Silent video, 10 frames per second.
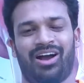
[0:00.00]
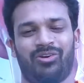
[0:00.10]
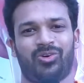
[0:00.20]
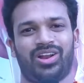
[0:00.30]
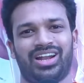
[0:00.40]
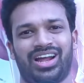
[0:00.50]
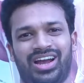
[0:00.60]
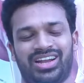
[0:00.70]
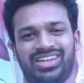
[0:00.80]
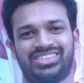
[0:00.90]
அவங்க கூட
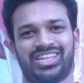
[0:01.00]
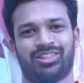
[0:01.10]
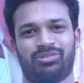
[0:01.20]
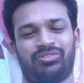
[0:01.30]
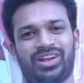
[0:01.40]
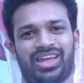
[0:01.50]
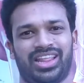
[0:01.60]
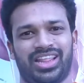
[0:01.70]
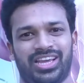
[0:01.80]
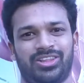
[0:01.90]
நான் நடித்தது ரொம்ப ஃபன்னாக
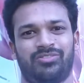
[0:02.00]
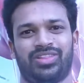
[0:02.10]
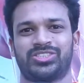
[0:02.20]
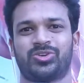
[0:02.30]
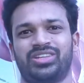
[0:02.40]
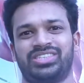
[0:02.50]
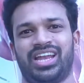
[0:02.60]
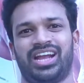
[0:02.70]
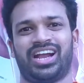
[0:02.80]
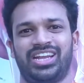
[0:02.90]
இருந்தது ஏதோ ஃப்ரெண்ட்ஸ் கூட
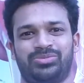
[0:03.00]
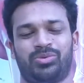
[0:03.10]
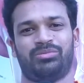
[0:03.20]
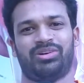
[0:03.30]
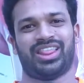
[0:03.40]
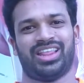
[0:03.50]
ஜாலியாக காலேஜ் போன மாதிரி